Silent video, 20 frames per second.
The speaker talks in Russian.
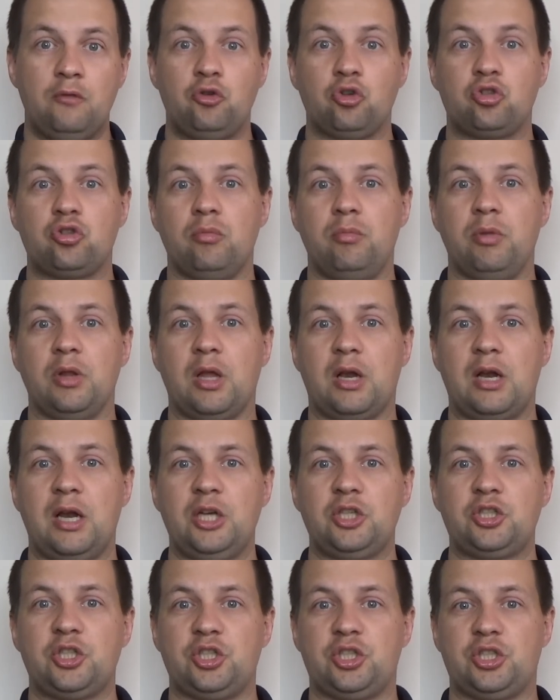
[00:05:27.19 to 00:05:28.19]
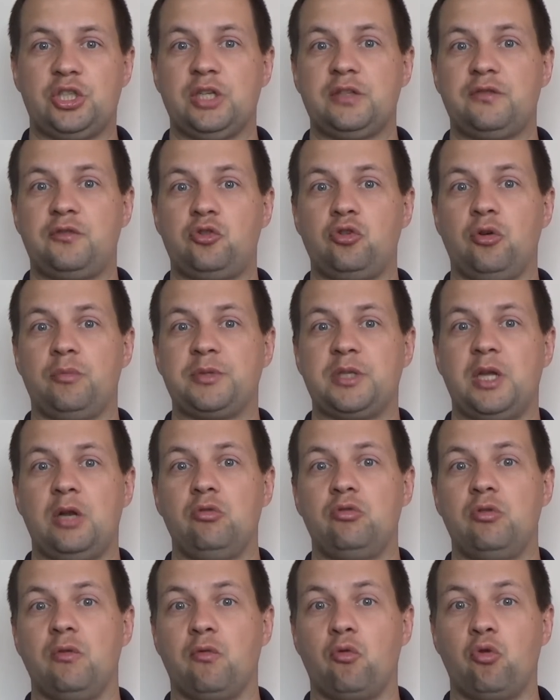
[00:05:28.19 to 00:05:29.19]
Все, что было раньше, сейчас все
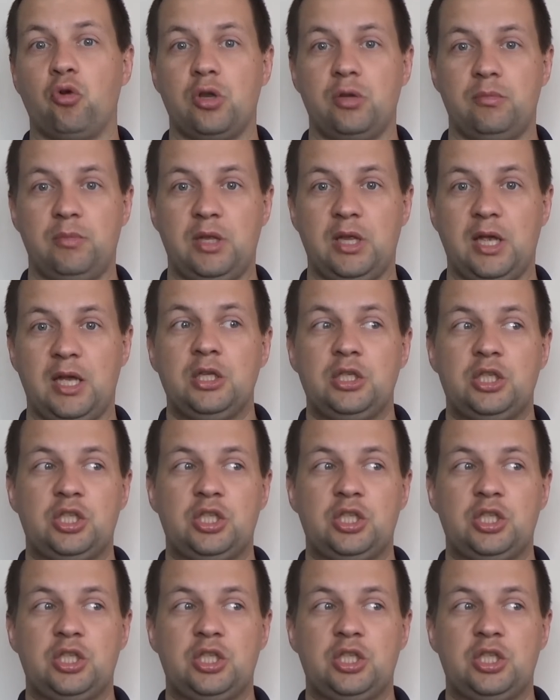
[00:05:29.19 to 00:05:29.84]
абсолютно в корне меняет.